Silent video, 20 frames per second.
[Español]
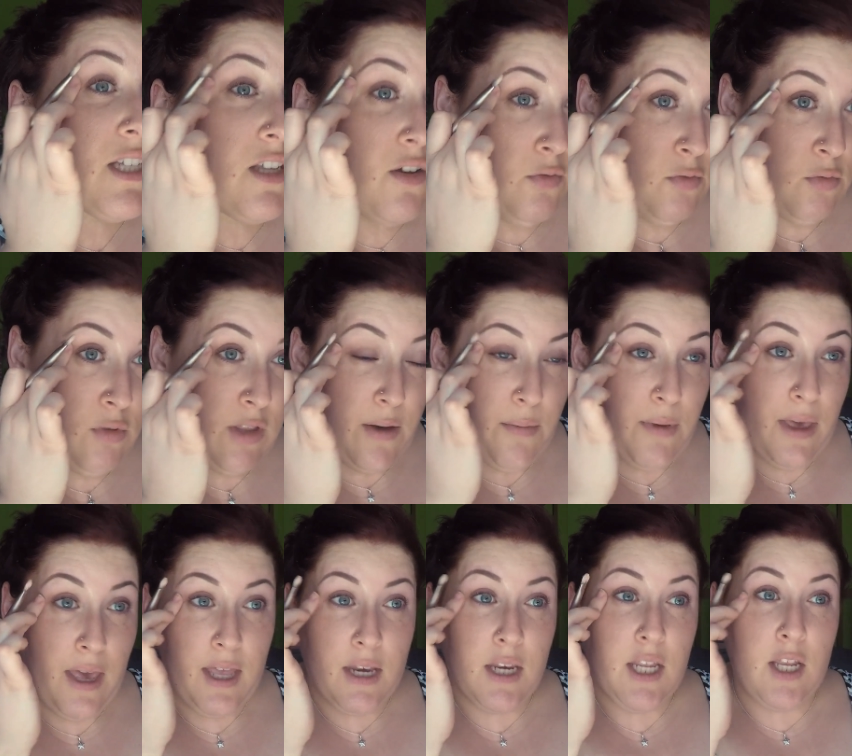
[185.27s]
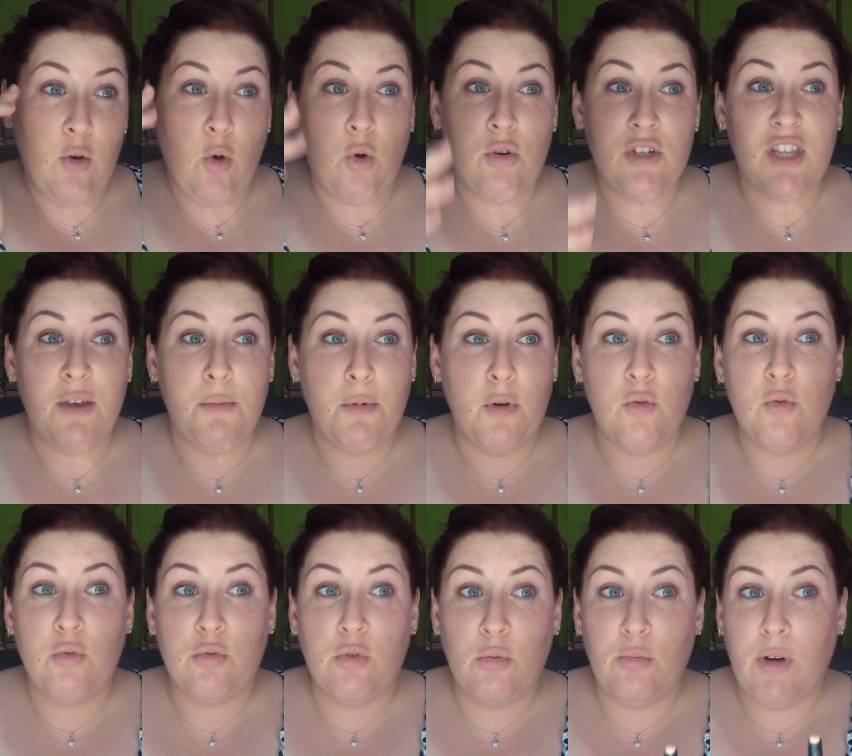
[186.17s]
se funda bien y luego este
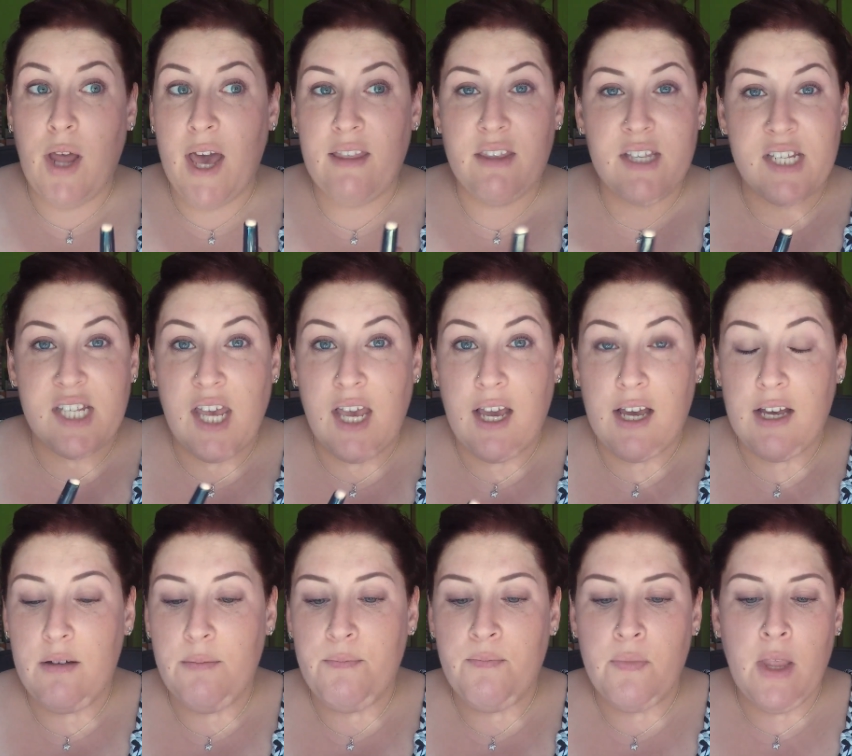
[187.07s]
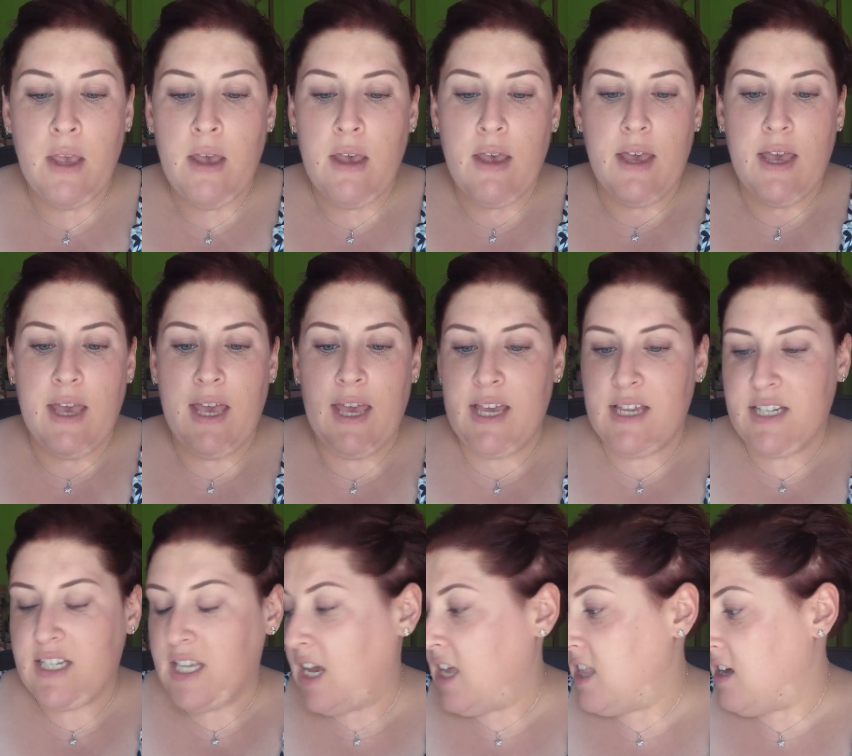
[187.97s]
producto una vez seca eh,
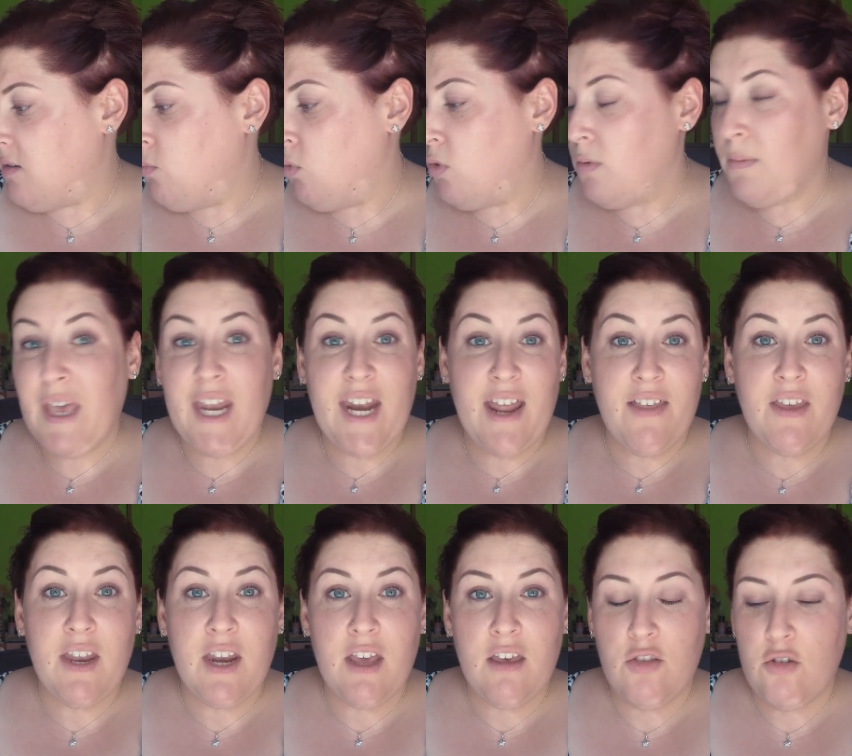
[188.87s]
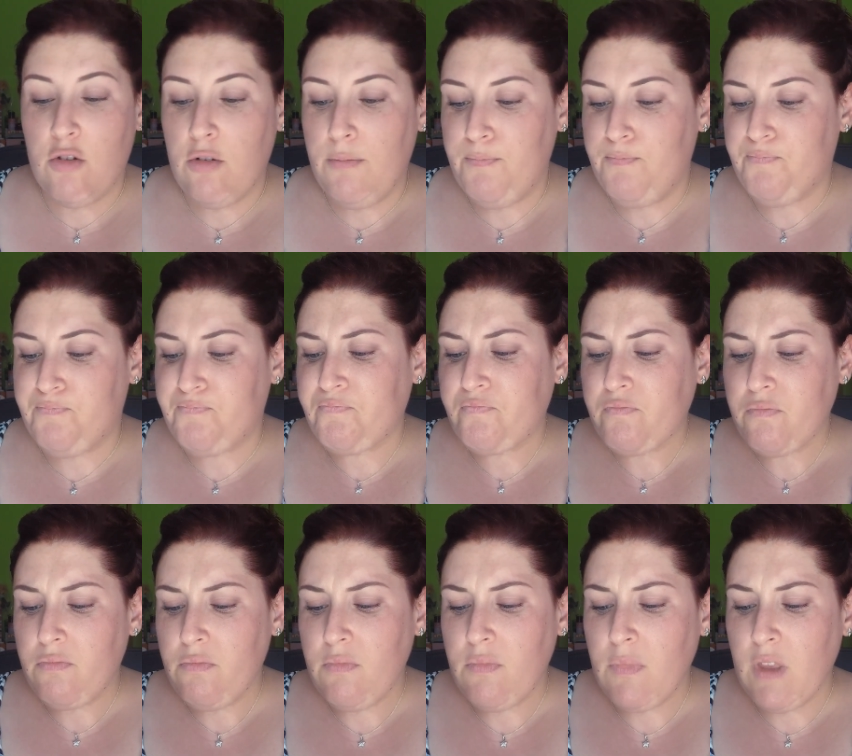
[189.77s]
se queda muy bien adherido
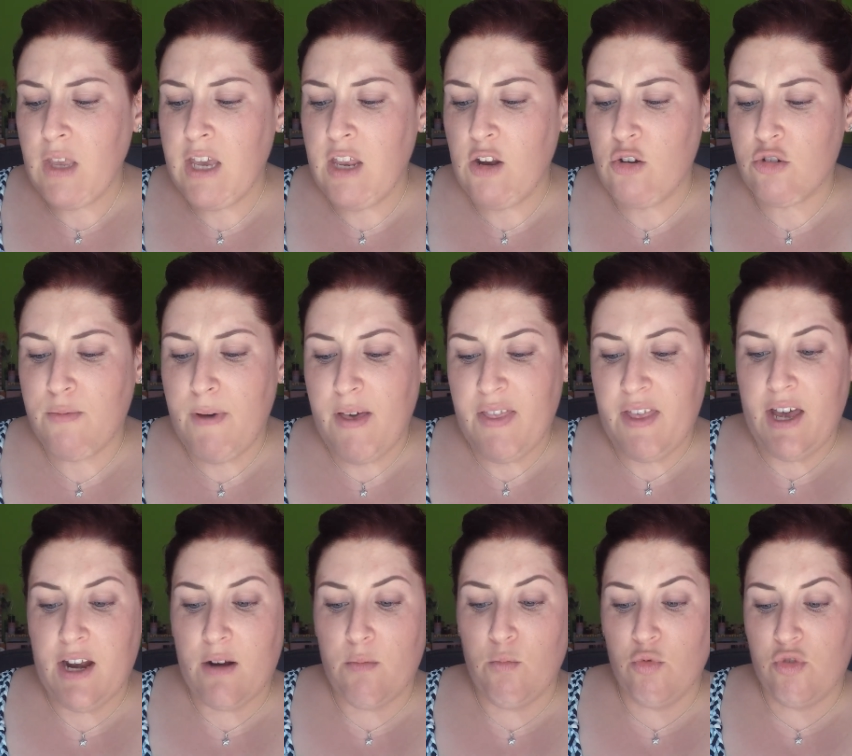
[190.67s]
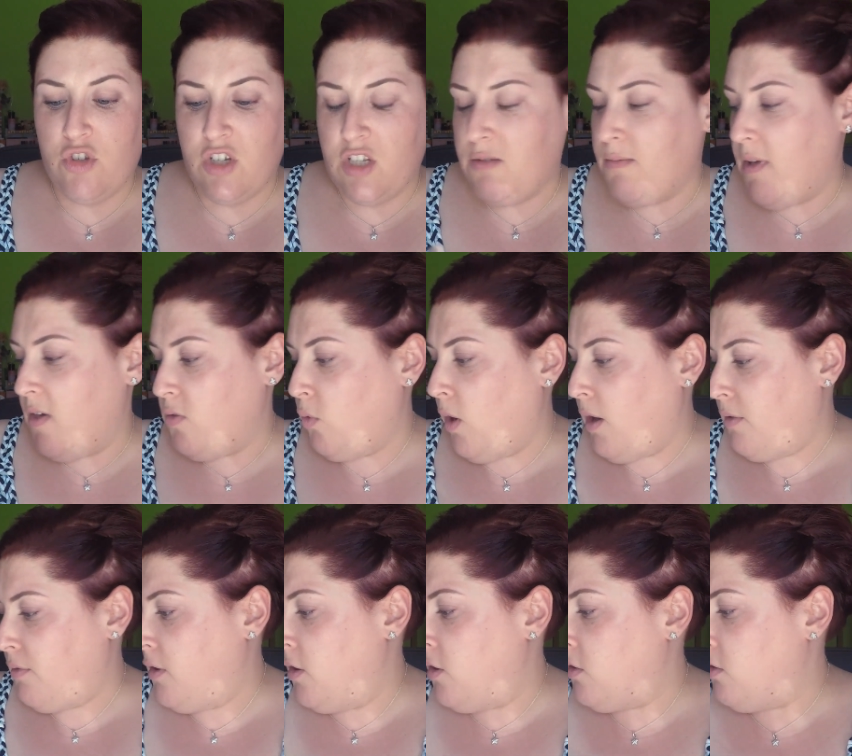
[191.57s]
y nos va a dar muchísima
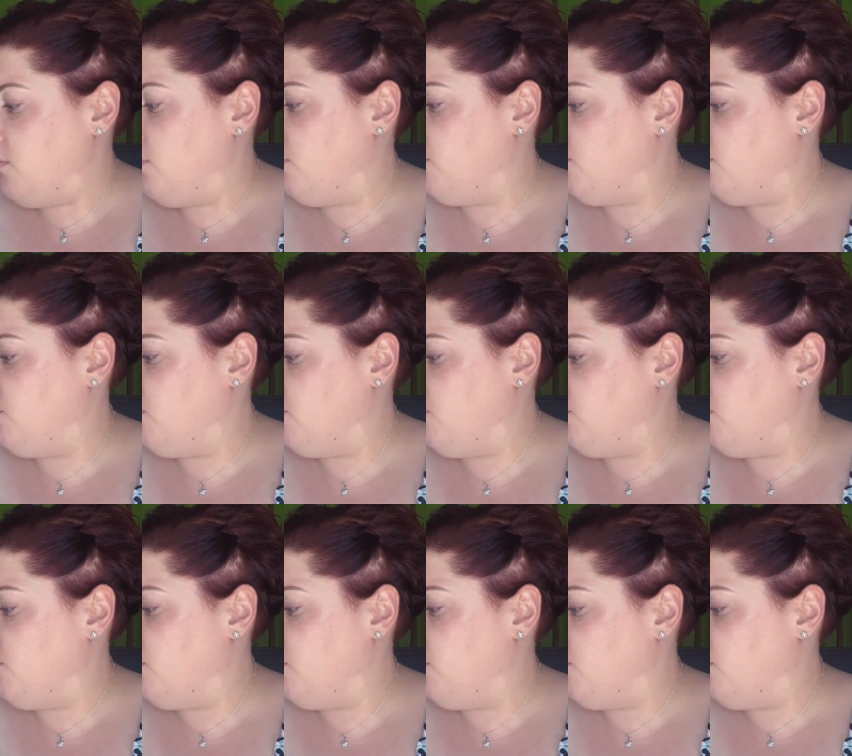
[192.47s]
duración.